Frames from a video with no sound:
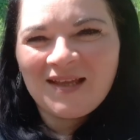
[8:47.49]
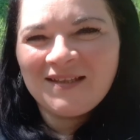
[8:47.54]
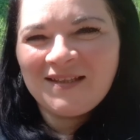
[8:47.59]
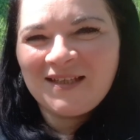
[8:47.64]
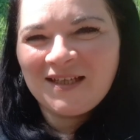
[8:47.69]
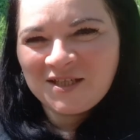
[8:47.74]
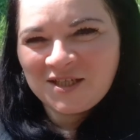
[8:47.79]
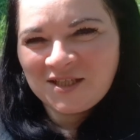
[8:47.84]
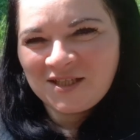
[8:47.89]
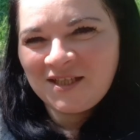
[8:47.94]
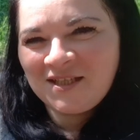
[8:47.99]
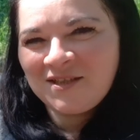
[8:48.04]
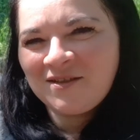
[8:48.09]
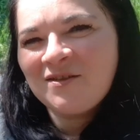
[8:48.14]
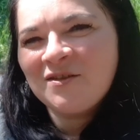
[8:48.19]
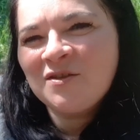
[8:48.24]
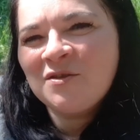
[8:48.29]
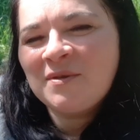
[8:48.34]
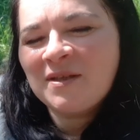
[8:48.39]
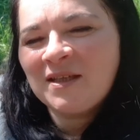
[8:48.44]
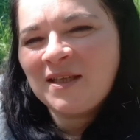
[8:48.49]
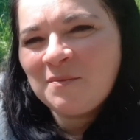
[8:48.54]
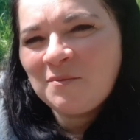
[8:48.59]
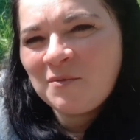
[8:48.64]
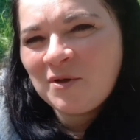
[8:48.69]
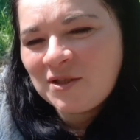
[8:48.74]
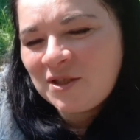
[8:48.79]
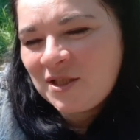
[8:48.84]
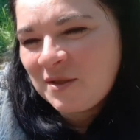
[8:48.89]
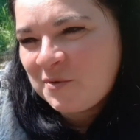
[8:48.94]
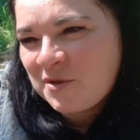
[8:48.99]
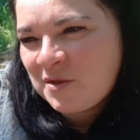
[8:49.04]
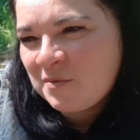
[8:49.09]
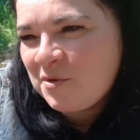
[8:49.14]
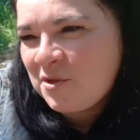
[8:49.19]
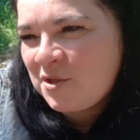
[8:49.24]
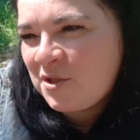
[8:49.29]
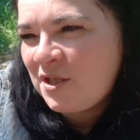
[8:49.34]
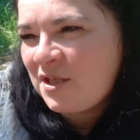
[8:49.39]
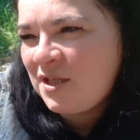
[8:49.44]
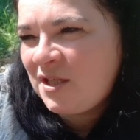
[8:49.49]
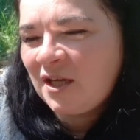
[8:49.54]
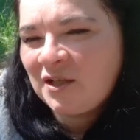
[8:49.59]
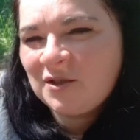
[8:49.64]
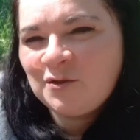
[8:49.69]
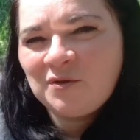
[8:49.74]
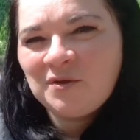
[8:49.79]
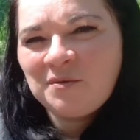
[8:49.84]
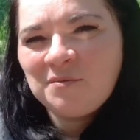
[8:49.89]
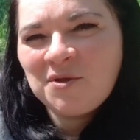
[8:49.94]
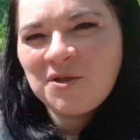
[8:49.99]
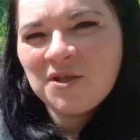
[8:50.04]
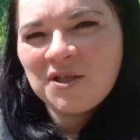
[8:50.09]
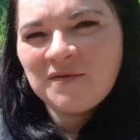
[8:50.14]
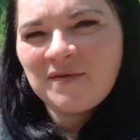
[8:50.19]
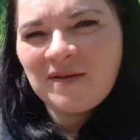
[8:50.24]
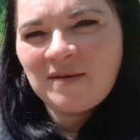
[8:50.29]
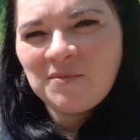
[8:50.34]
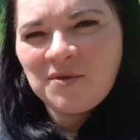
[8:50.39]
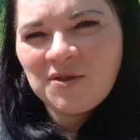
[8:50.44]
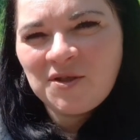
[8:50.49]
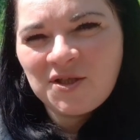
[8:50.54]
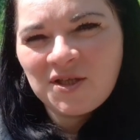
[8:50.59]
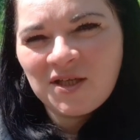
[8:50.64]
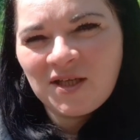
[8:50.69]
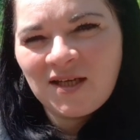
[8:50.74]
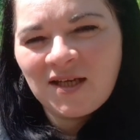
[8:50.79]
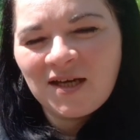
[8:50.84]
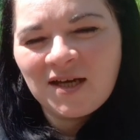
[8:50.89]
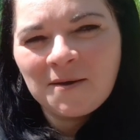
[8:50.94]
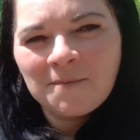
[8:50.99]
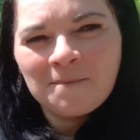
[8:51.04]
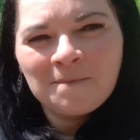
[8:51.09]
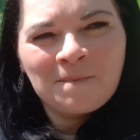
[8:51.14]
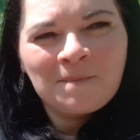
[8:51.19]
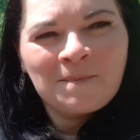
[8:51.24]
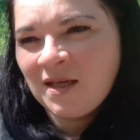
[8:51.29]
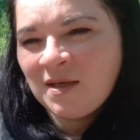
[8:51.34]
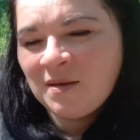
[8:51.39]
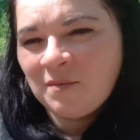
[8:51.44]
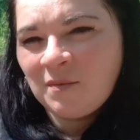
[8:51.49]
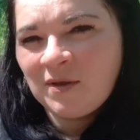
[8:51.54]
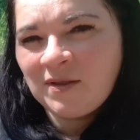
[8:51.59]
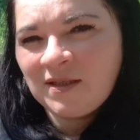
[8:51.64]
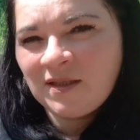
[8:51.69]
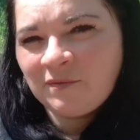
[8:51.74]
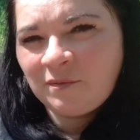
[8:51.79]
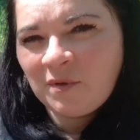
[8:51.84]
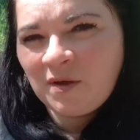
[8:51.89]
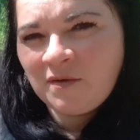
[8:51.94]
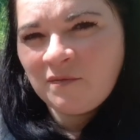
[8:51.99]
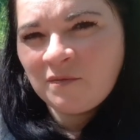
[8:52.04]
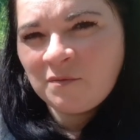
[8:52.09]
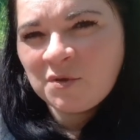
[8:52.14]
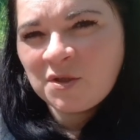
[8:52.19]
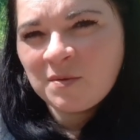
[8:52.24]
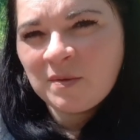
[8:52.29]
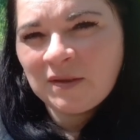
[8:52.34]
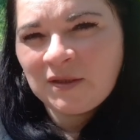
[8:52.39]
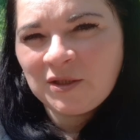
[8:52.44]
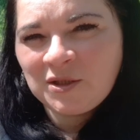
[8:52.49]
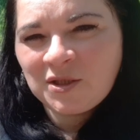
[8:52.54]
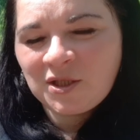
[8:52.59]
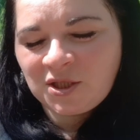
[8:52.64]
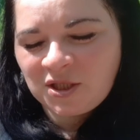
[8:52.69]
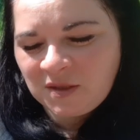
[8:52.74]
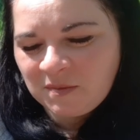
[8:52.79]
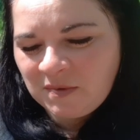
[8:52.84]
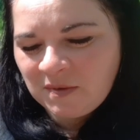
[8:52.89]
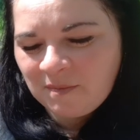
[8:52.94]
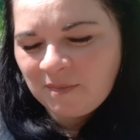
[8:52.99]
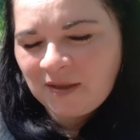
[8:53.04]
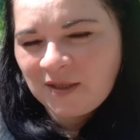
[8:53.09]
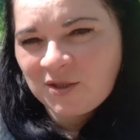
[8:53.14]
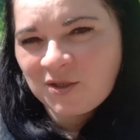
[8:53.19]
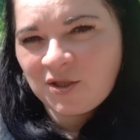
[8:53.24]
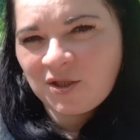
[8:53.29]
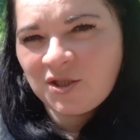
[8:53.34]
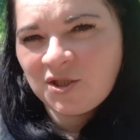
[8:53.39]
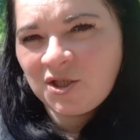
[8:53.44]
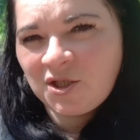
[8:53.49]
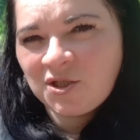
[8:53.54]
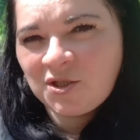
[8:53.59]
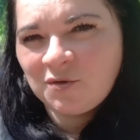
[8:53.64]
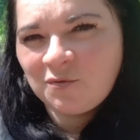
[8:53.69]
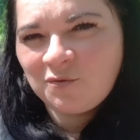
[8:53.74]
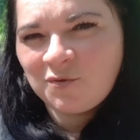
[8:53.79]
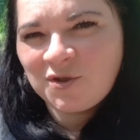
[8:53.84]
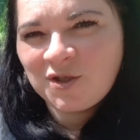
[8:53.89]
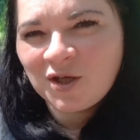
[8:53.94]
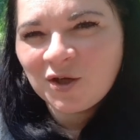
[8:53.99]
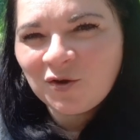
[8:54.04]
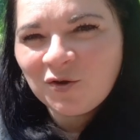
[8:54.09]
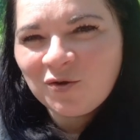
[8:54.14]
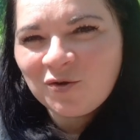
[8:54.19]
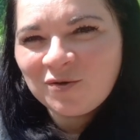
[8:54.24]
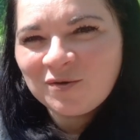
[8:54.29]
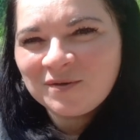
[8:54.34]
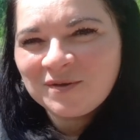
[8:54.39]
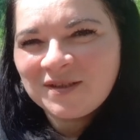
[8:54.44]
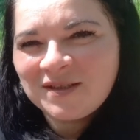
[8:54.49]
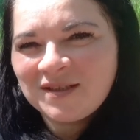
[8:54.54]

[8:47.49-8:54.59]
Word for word: Także i to są takie moje przemyślenia, z którymi się z Wami dziela, bo jednak powiem, trzeba też na siebie patrzeć. Dziecię uciekło,